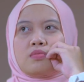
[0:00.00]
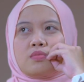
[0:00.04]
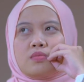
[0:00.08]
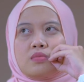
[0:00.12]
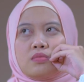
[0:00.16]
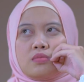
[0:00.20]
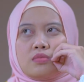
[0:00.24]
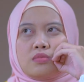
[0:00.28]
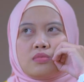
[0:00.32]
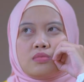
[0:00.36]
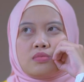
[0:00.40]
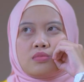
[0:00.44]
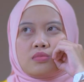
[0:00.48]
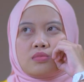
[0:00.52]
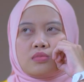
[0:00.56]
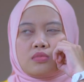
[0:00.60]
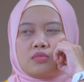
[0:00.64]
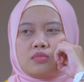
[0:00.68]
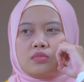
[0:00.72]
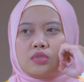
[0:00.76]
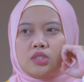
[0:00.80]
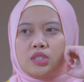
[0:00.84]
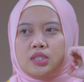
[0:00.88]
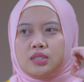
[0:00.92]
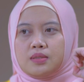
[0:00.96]

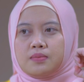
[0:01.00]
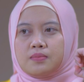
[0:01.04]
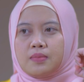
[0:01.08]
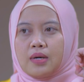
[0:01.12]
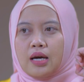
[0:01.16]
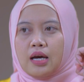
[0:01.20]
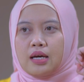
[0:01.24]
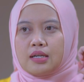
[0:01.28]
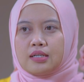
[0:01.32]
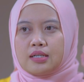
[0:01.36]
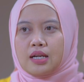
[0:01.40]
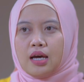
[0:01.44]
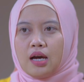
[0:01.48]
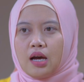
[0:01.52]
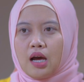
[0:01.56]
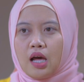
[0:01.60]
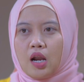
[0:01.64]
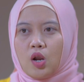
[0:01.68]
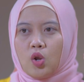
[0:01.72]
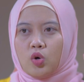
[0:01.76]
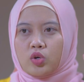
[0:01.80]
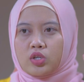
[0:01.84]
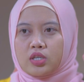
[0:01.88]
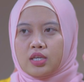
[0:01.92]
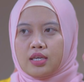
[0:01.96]
Hmm, gimana
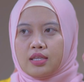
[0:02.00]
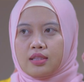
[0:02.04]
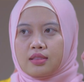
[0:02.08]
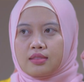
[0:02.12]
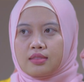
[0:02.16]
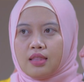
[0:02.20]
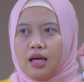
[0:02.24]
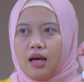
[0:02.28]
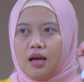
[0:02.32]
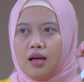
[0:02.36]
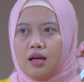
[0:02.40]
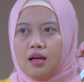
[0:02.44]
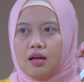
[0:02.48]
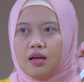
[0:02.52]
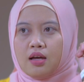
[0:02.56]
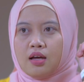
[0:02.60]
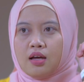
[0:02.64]
kalau kita